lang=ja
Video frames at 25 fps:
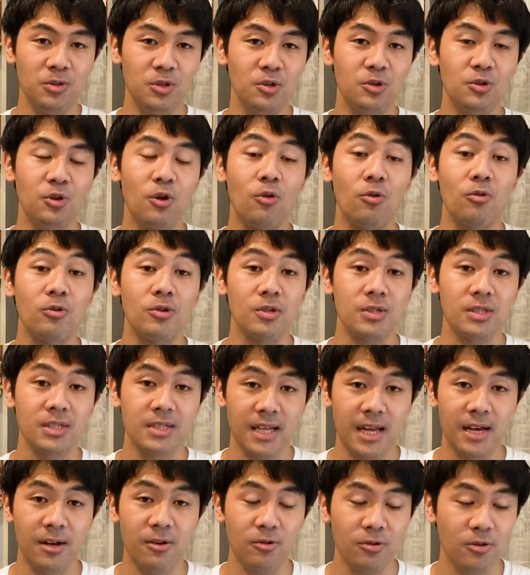入力し
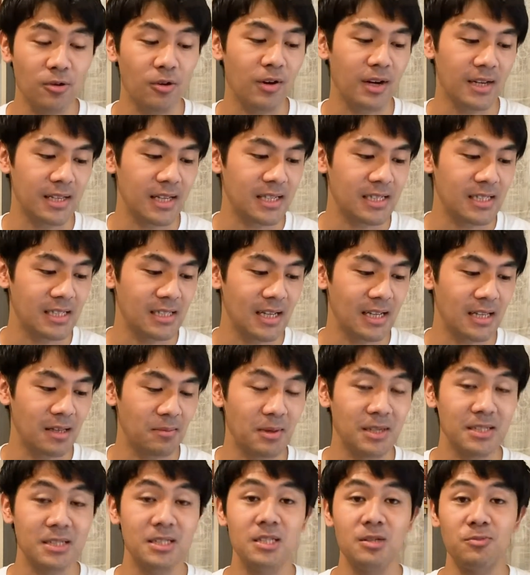ていくという形になって
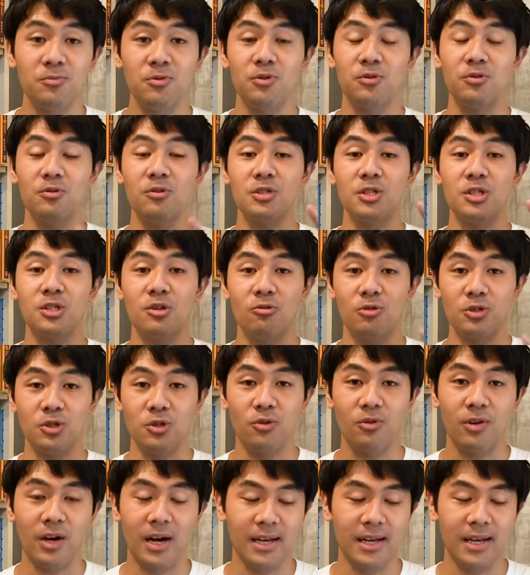ます自分の自己紹